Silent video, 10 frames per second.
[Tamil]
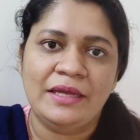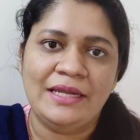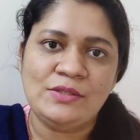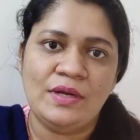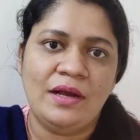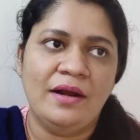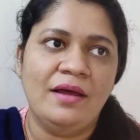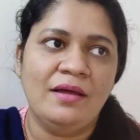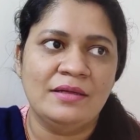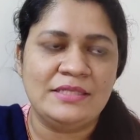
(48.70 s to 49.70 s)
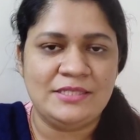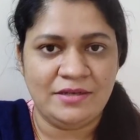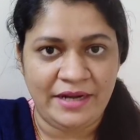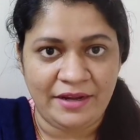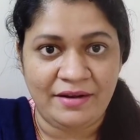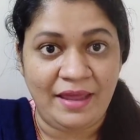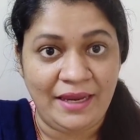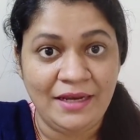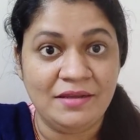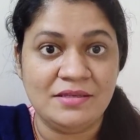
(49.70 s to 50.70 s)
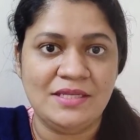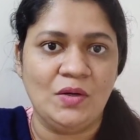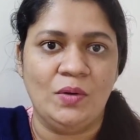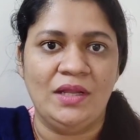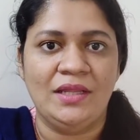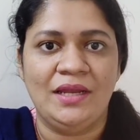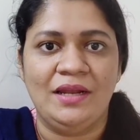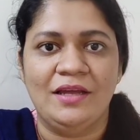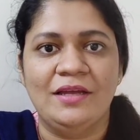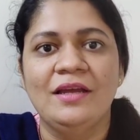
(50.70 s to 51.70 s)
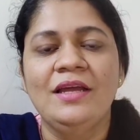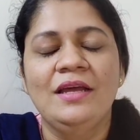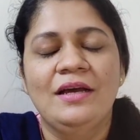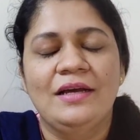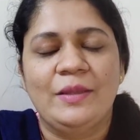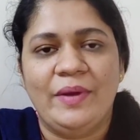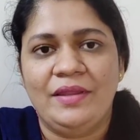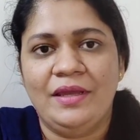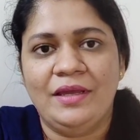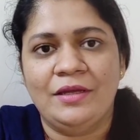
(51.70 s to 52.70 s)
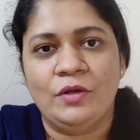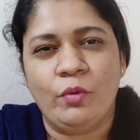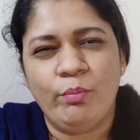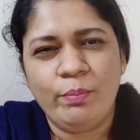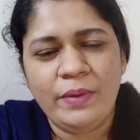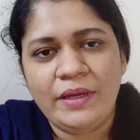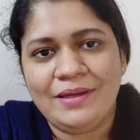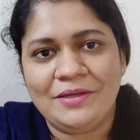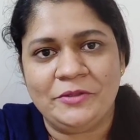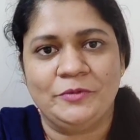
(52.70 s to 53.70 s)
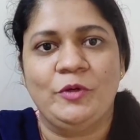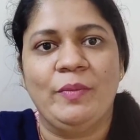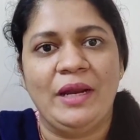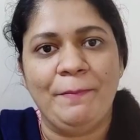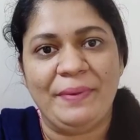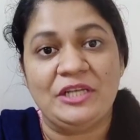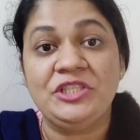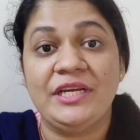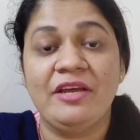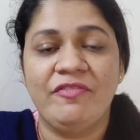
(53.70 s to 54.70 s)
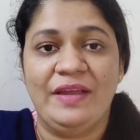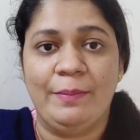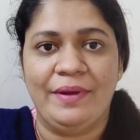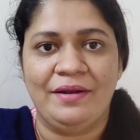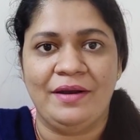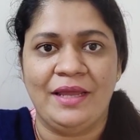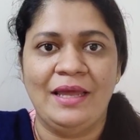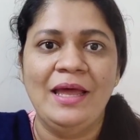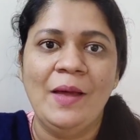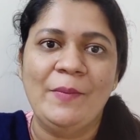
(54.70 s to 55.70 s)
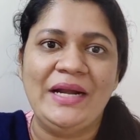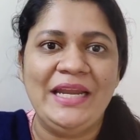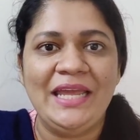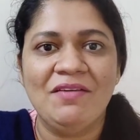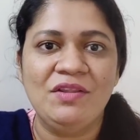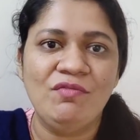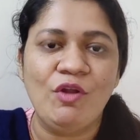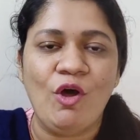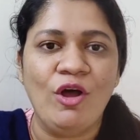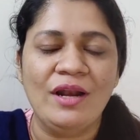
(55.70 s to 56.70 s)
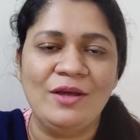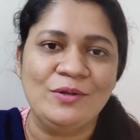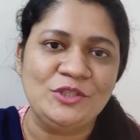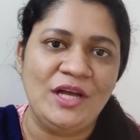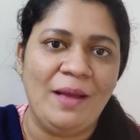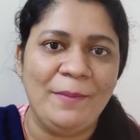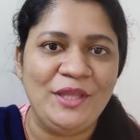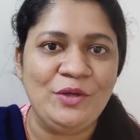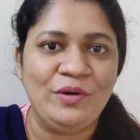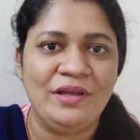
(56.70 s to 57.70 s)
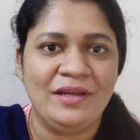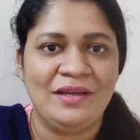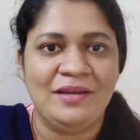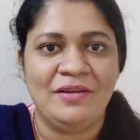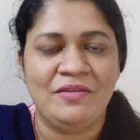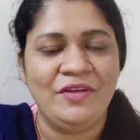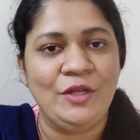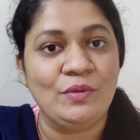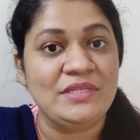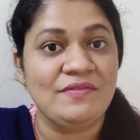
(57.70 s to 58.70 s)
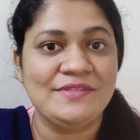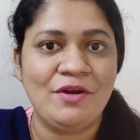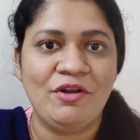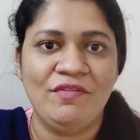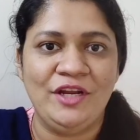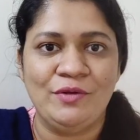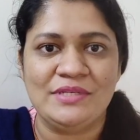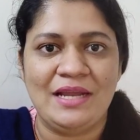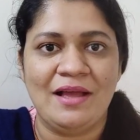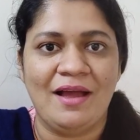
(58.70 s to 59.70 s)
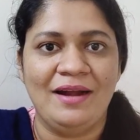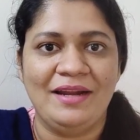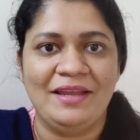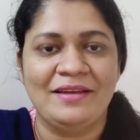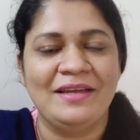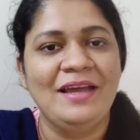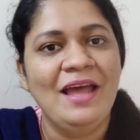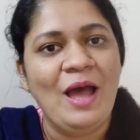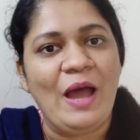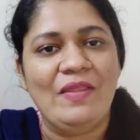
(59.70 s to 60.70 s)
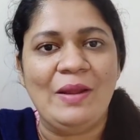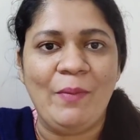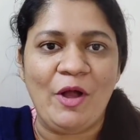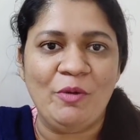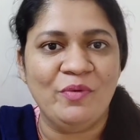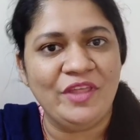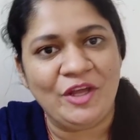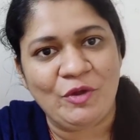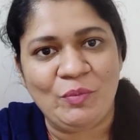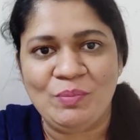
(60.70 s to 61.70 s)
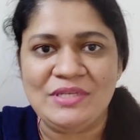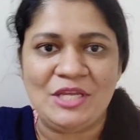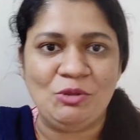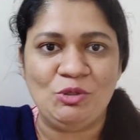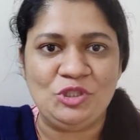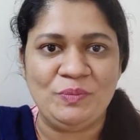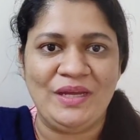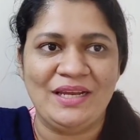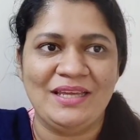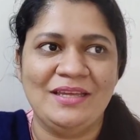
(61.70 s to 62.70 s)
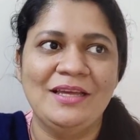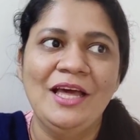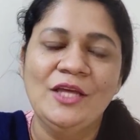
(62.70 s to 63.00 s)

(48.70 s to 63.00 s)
என்ன சொன்னாங்கன்னா சிஸ்டர் எனக்கு நைன் இயர்ஸாக குழந்தை இல்லை இந்த மாதிரி ரொம்ப ஒரு மாதிரி ப்ரெஷராக ஃபீல் பண்ணுறேன் பட் நீங்கள் வந்து பிளாகில் கொஞ்சம் ஹமீதோட வீடியோஸ் வீடியோஸ் வீடியோஸ்லாம் காட்டுறீங்க அதெல்லாம் பார்க்கும்போது எனக்கு ரொம்ப சந்தோஷமாக இருக்குது